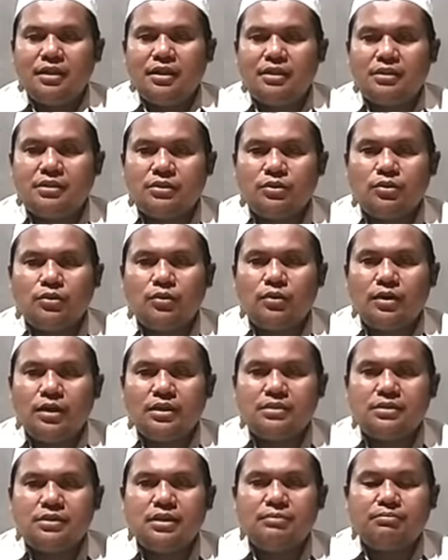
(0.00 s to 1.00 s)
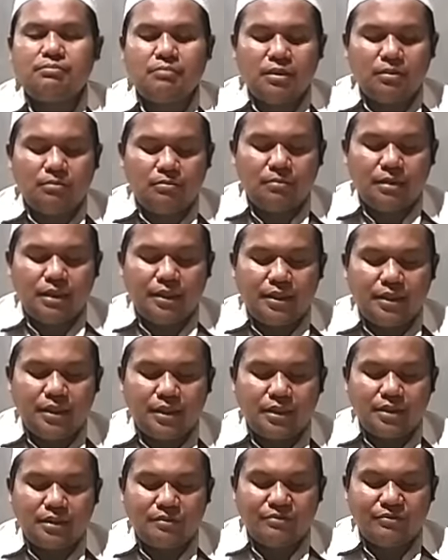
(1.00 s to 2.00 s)
itu wajib
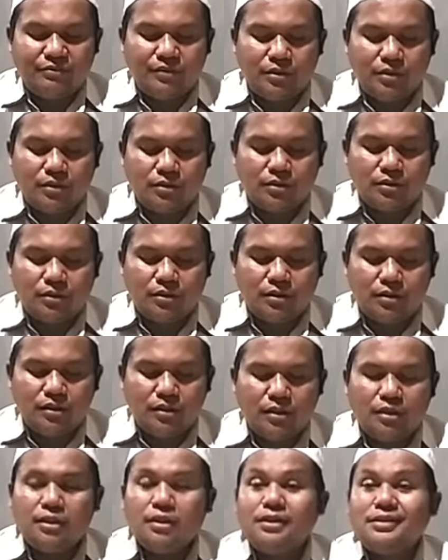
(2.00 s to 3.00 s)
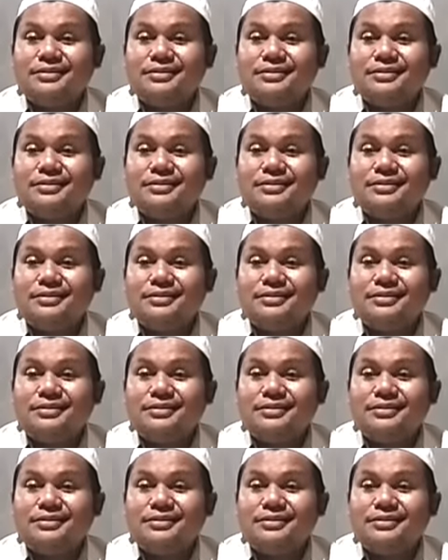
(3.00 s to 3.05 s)
membayar kafarah